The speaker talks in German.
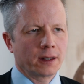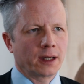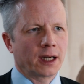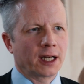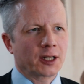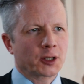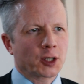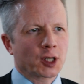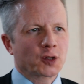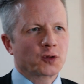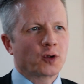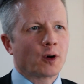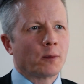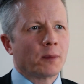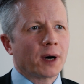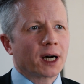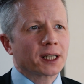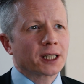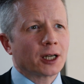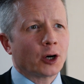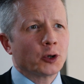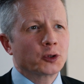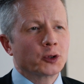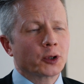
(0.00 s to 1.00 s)
Also das
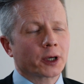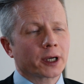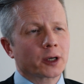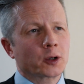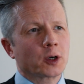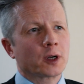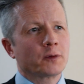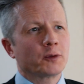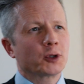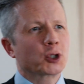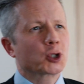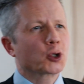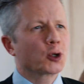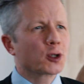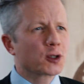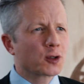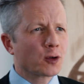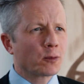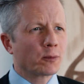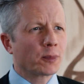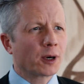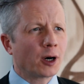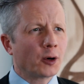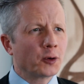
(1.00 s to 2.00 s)
Format Autorekon wird
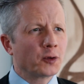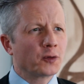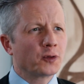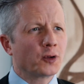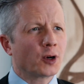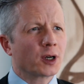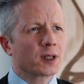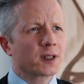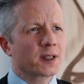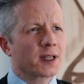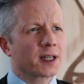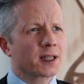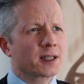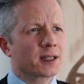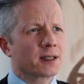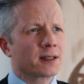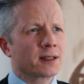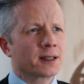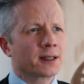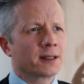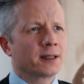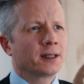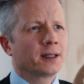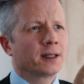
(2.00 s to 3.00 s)
Schulz und Braun
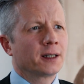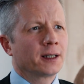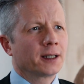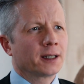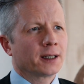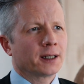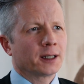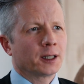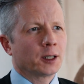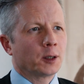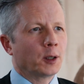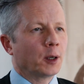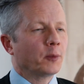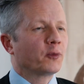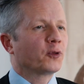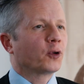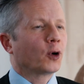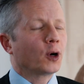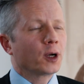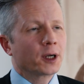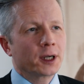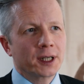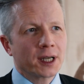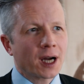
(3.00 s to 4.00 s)
fortsetzen, äh, im
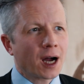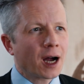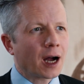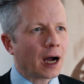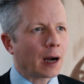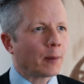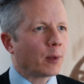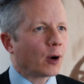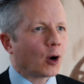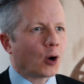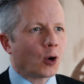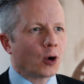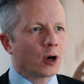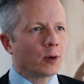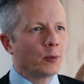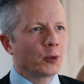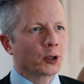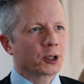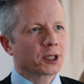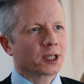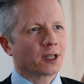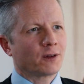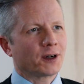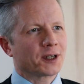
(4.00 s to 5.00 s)
Folgejahr, aber auch
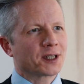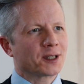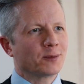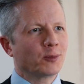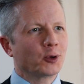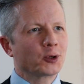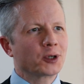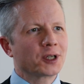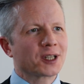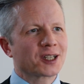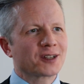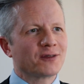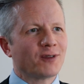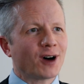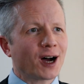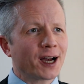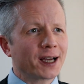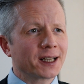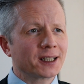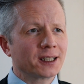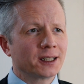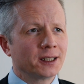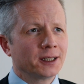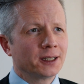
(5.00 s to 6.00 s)
möglicherweise
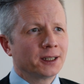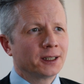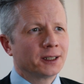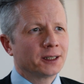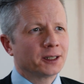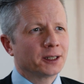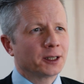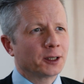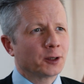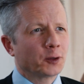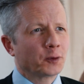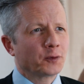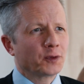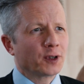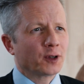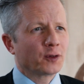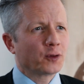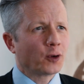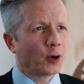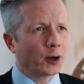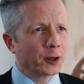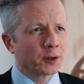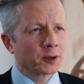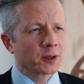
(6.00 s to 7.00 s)
bundesweit. Äh, und wir
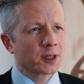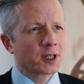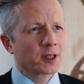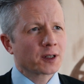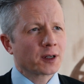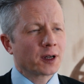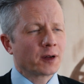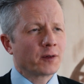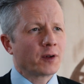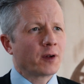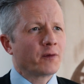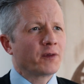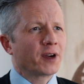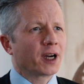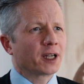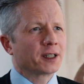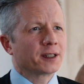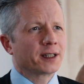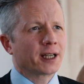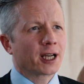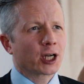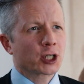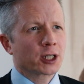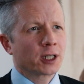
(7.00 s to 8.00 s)
freuen uns, äh, wenn wir
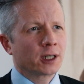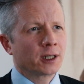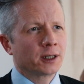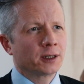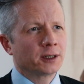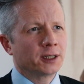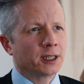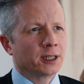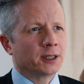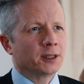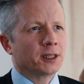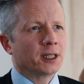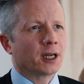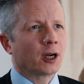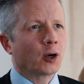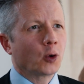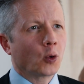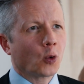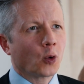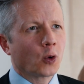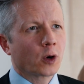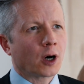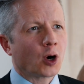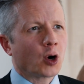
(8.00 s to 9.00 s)
an der Stelle den
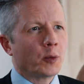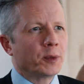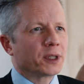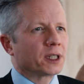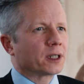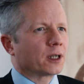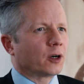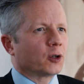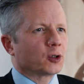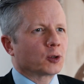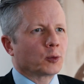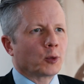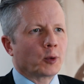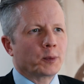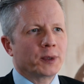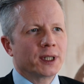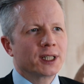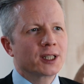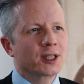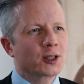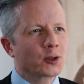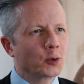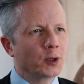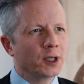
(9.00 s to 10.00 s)
Dialog auch mit den
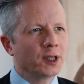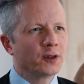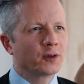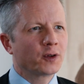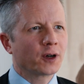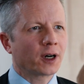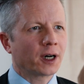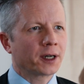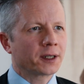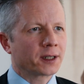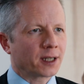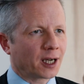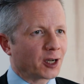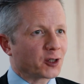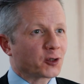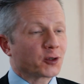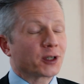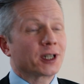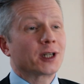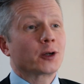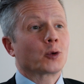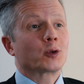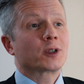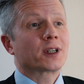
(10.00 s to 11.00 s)
Automobilzulieferern,
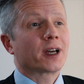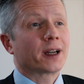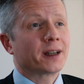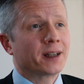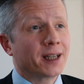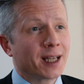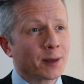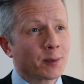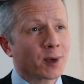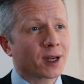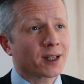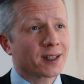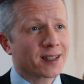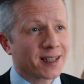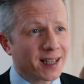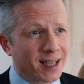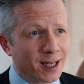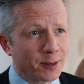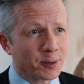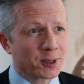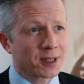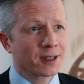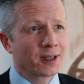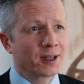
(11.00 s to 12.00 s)
also Unternehmern
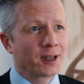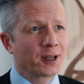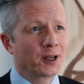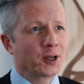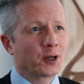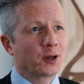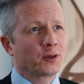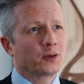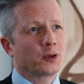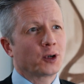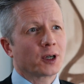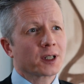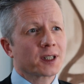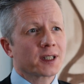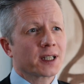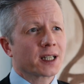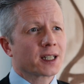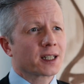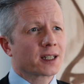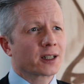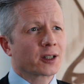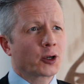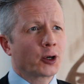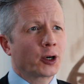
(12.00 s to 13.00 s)
selbst,
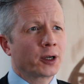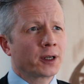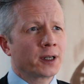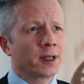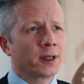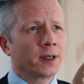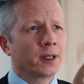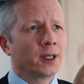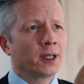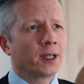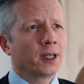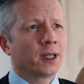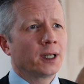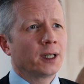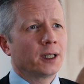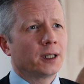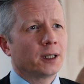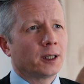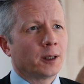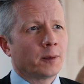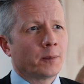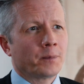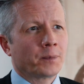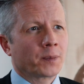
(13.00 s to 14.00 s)
fortsetzen können,
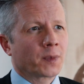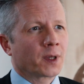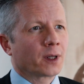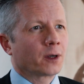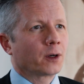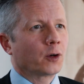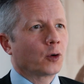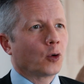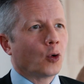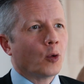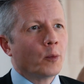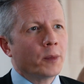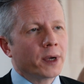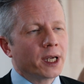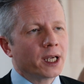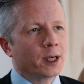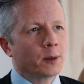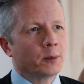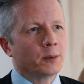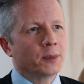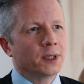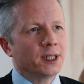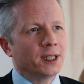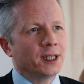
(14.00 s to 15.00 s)
ähm, um
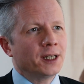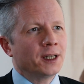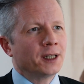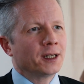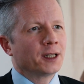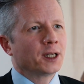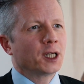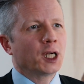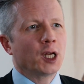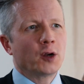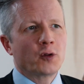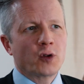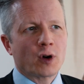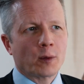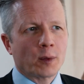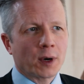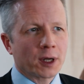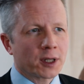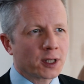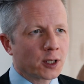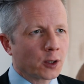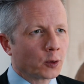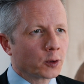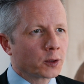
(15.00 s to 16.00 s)
eben die
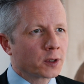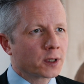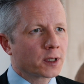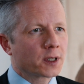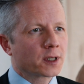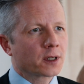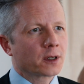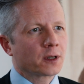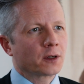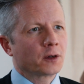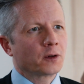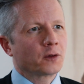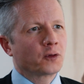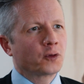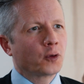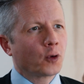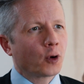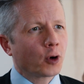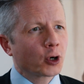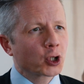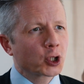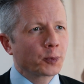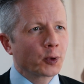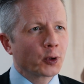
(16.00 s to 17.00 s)

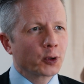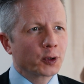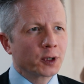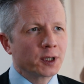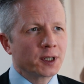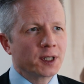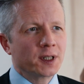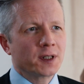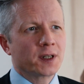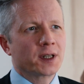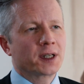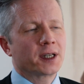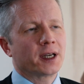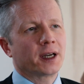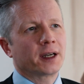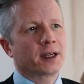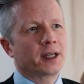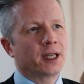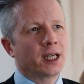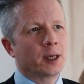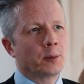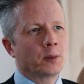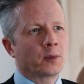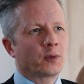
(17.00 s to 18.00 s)
Informationsvorsprünge, die sich
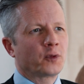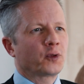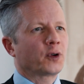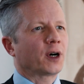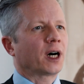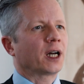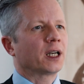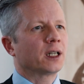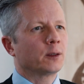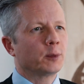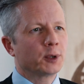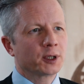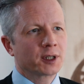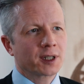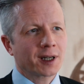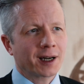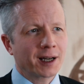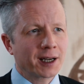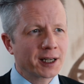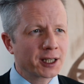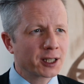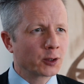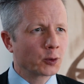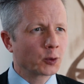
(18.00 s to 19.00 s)
ergeben, für alle
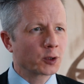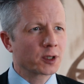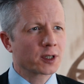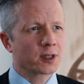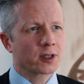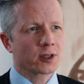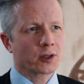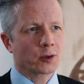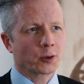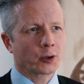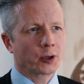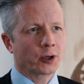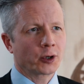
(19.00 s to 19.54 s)
Beteiligten nutzen zu